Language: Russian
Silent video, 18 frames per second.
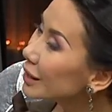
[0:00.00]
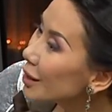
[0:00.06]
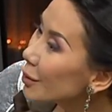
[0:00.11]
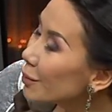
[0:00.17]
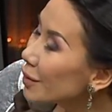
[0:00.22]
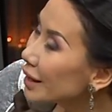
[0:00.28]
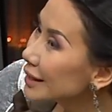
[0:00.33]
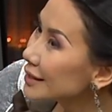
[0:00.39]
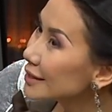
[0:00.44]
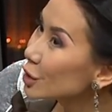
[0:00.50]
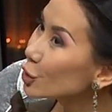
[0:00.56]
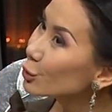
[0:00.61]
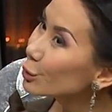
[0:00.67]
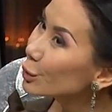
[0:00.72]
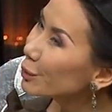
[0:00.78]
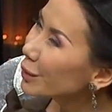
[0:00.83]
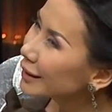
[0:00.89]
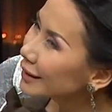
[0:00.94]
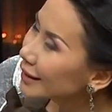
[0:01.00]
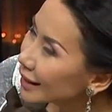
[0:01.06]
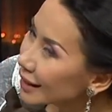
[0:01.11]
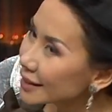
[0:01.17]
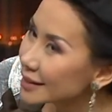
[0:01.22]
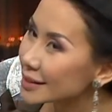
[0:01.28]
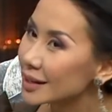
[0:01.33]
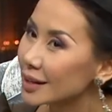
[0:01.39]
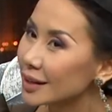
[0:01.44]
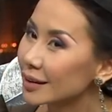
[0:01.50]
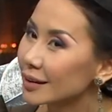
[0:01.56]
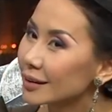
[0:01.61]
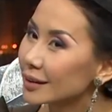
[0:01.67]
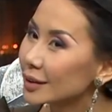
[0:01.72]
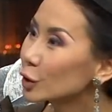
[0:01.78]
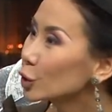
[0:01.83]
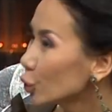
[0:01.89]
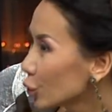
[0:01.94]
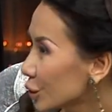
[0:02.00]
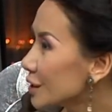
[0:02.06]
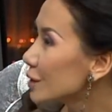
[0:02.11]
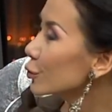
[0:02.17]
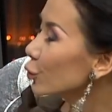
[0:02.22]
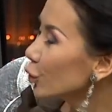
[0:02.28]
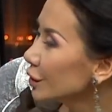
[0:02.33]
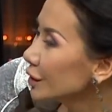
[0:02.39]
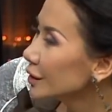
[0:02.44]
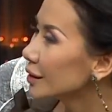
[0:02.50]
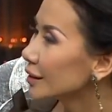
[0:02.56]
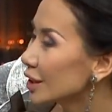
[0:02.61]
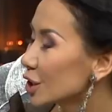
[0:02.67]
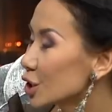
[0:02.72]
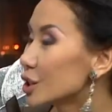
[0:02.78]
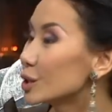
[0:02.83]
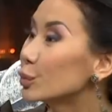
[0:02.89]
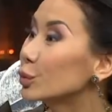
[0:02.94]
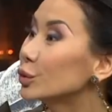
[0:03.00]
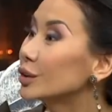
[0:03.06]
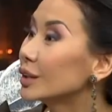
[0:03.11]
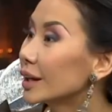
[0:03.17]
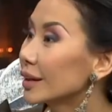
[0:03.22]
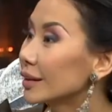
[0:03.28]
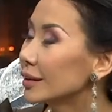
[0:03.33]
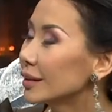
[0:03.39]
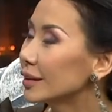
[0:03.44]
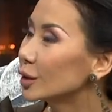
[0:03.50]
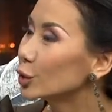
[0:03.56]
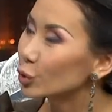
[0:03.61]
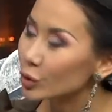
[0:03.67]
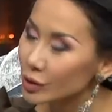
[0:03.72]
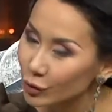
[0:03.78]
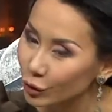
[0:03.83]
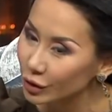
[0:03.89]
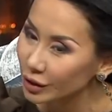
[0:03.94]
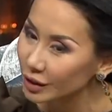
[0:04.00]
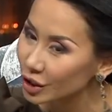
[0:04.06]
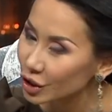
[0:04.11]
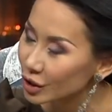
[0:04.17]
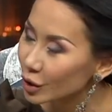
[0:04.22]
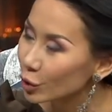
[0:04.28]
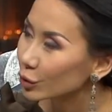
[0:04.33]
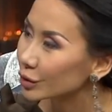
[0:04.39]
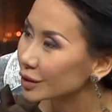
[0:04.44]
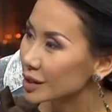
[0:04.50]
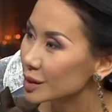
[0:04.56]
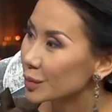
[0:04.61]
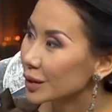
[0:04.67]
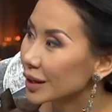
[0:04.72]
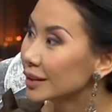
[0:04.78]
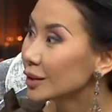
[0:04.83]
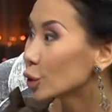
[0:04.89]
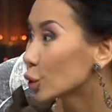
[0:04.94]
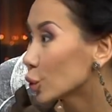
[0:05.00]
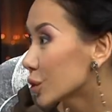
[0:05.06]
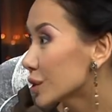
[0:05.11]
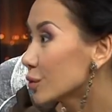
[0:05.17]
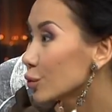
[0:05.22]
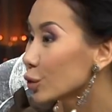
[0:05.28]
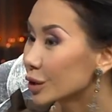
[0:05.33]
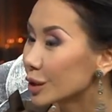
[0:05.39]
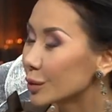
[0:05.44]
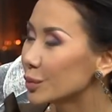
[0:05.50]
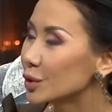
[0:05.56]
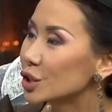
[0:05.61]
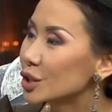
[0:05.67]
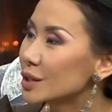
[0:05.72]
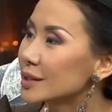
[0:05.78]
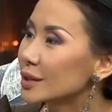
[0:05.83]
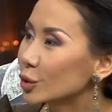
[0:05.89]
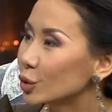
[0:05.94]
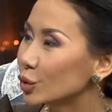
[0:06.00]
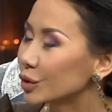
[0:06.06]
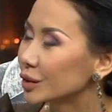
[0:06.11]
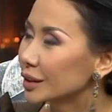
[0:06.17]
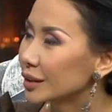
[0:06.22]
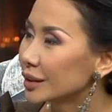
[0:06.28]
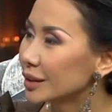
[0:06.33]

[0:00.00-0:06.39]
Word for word: покопать, а чтобы понять, а, кто сегодня наш депутат, да, кто сегодня наш народный избранник, кто сегодня пишет законы.